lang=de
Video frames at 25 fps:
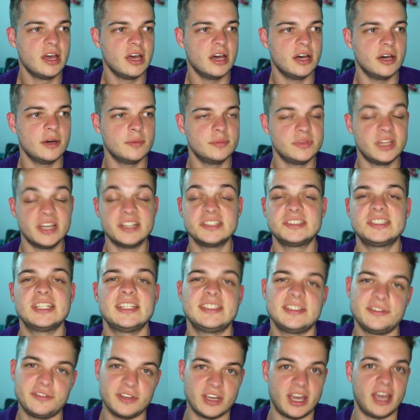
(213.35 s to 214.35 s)
Ähm, da ist sehr,
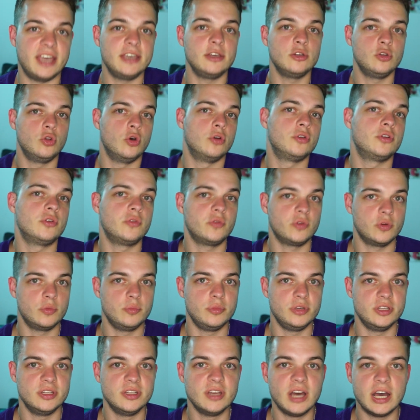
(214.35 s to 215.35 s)
sehr viel reingedeutet von
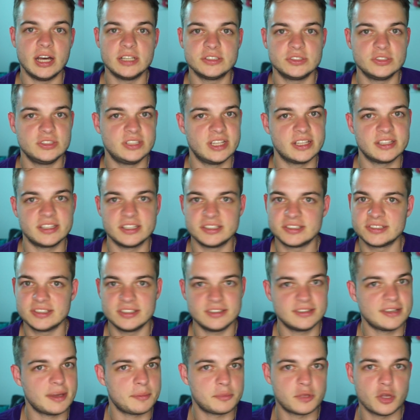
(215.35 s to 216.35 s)
mir. Ne? Also denkt jetzt
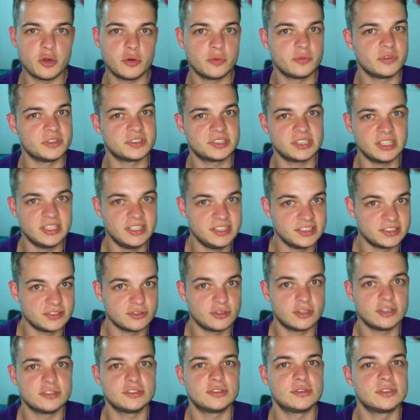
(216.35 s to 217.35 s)
nicht, ich habe da irgendwas gelesen
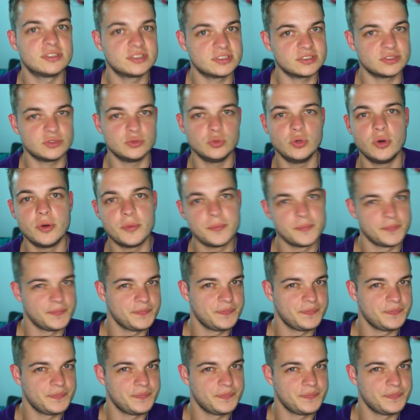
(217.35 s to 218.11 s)
oder so. Das ist nur